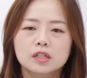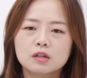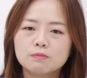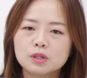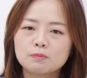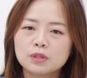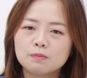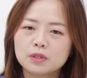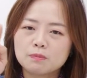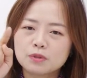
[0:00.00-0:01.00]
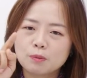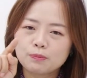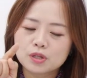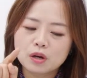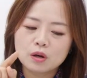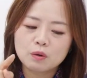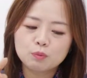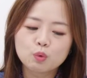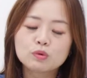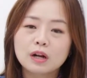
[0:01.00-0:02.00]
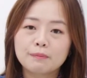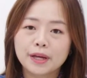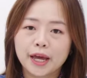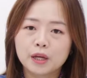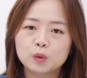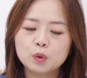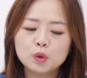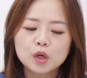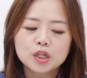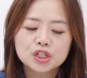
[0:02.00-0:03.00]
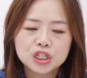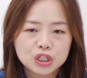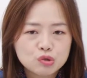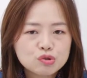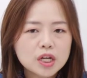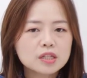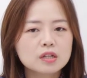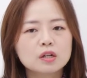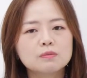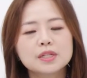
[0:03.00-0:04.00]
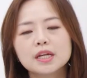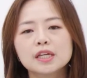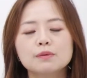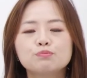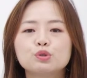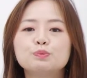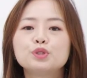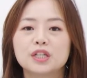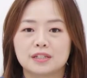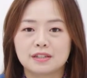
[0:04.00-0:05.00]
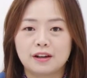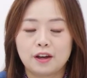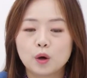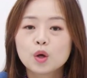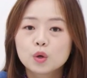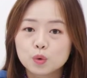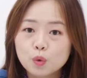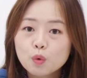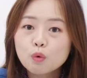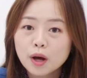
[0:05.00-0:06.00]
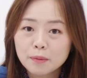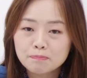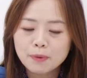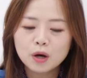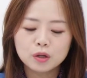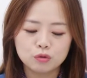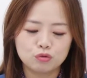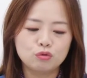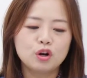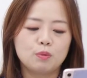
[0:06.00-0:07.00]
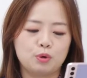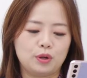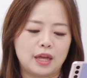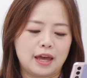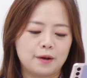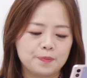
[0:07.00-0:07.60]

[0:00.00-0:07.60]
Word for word: 점점점점점점 동그라미가 있고 지우개처럼 생긴 부분이 있어요. 요거 한번 눌러볼게요.